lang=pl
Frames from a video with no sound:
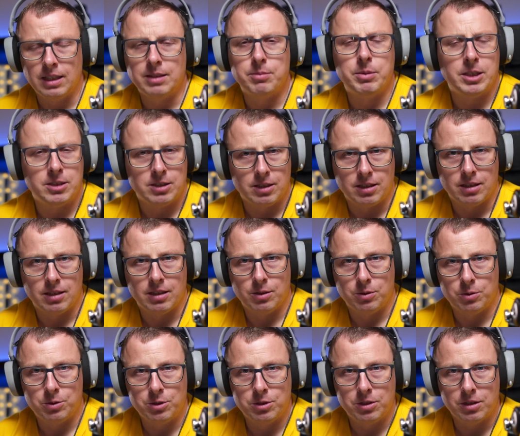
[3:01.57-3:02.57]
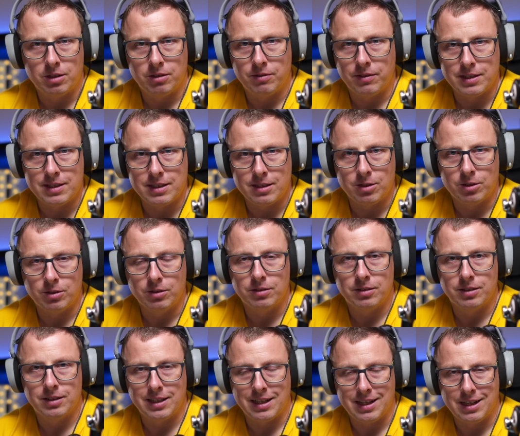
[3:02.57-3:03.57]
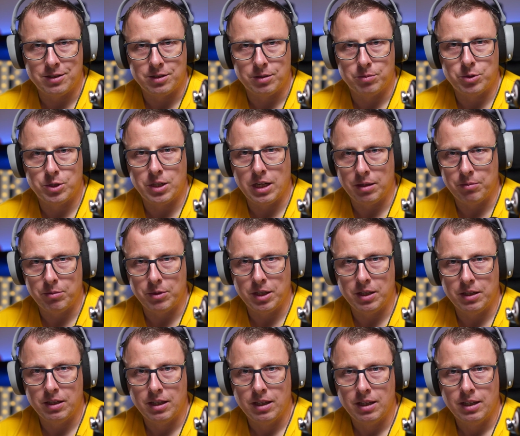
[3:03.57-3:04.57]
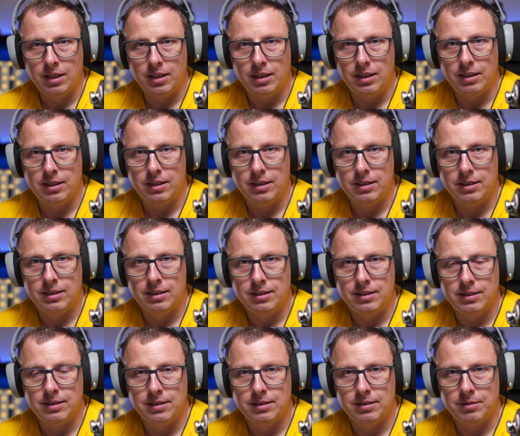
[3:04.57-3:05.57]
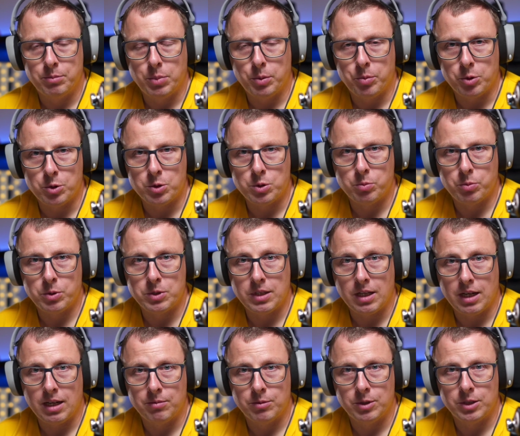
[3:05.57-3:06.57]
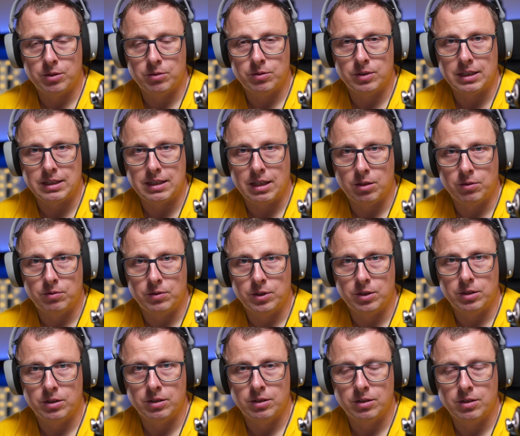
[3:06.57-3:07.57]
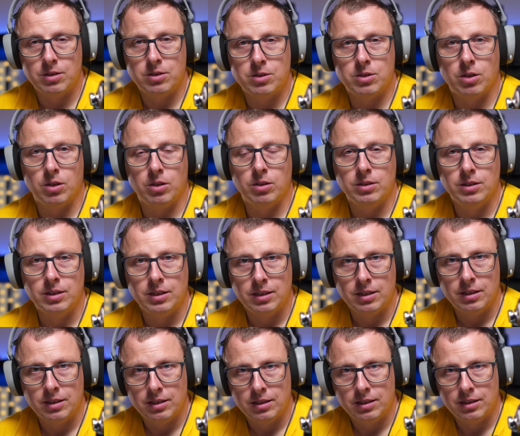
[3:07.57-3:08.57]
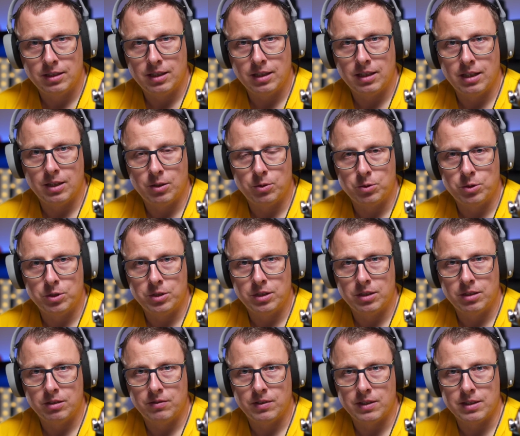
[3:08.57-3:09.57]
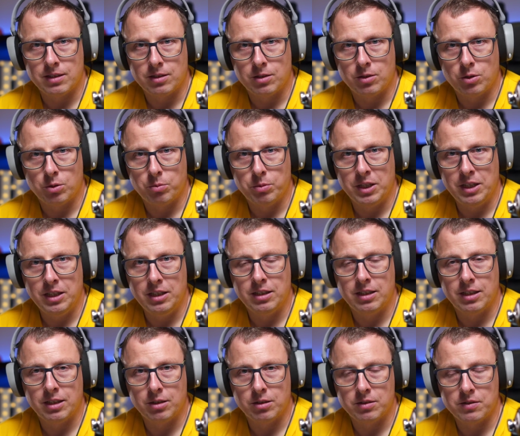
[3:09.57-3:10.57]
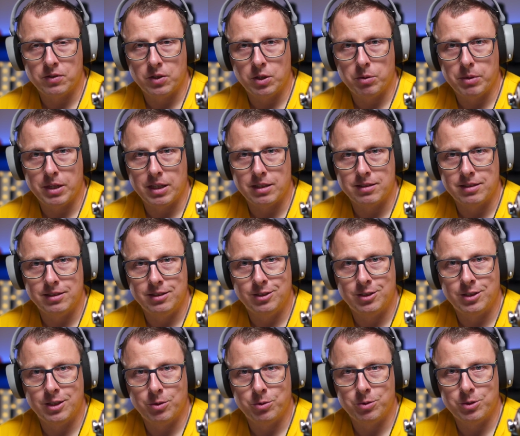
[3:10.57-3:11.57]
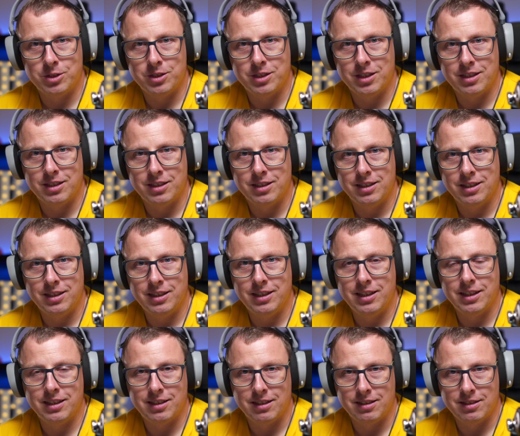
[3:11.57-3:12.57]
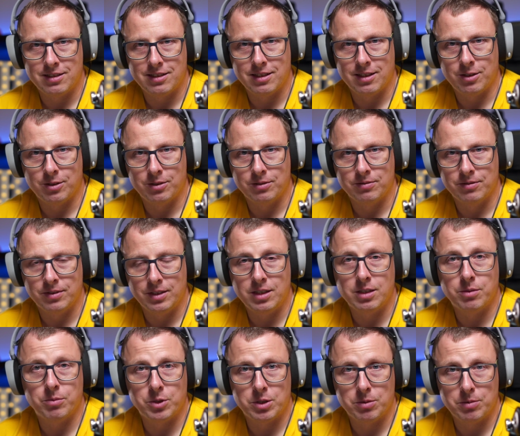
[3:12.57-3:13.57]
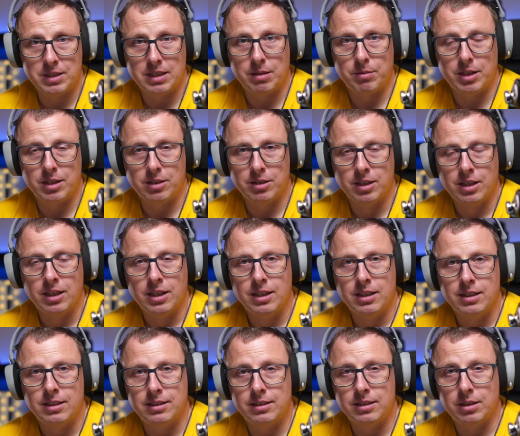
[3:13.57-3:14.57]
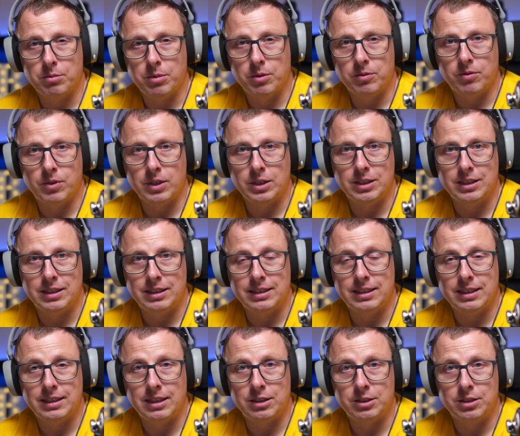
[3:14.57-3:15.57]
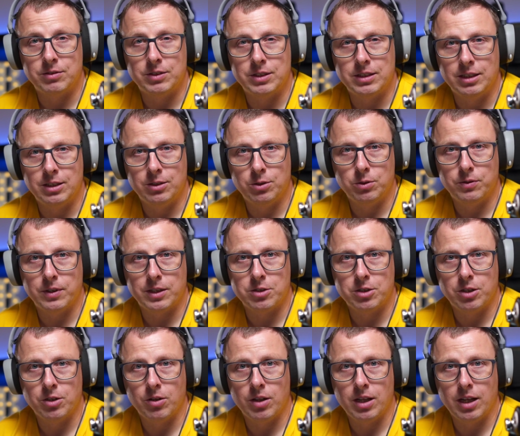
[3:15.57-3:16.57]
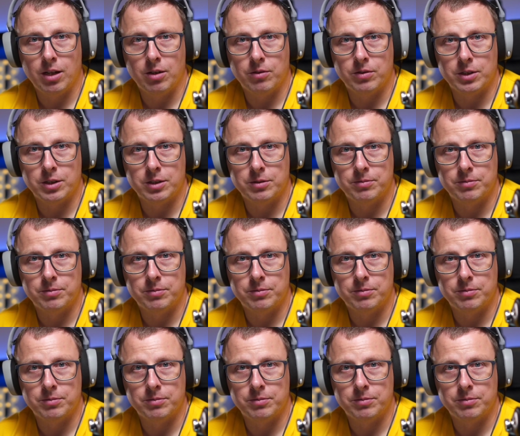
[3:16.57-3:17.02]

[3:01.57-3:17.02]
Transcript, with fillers: niech będzie ten nauczyciel 2.0, na razie przynajmniej, i po prostu postarajmy się zastanowić, co ten nauczyciel 2.0 robi innego swojej pracy niż nauczyciel 1.0 i co możemy zabrać ze sobą właśnie z tych naszych wszystkich doświadczeń online'owych.